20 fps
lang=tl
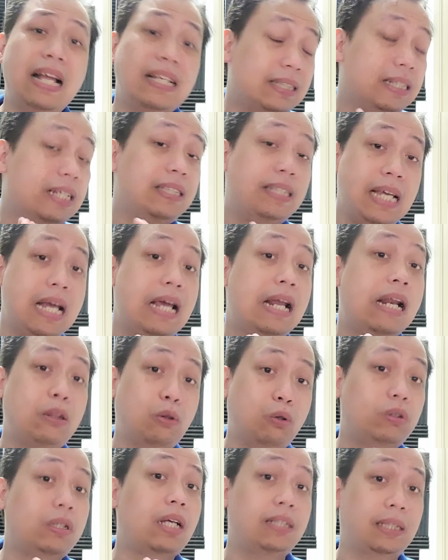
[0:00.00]
That's the
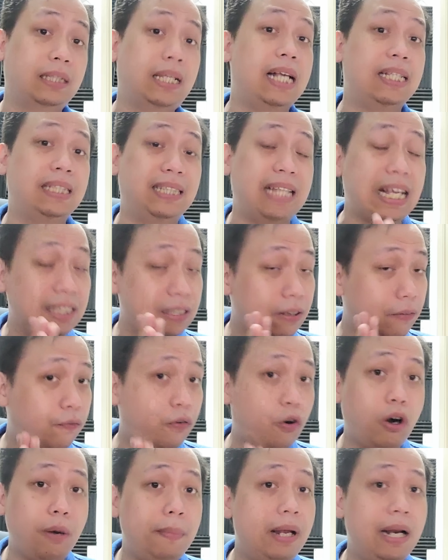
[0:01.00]
secret to success. That's the
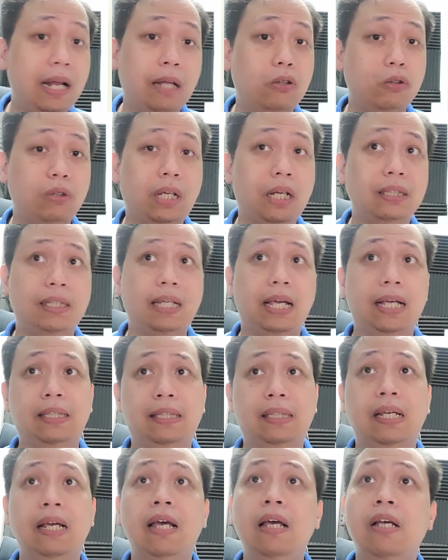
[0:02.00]
formula to
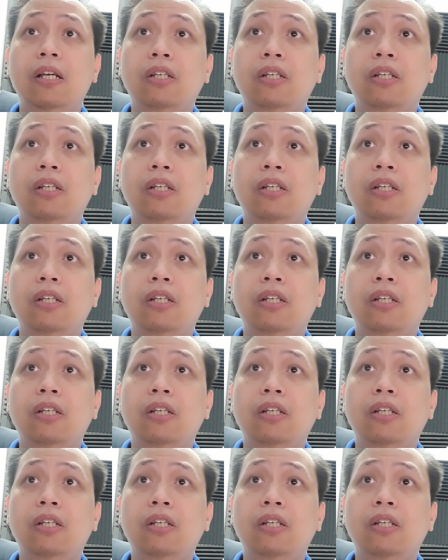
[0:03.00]
success.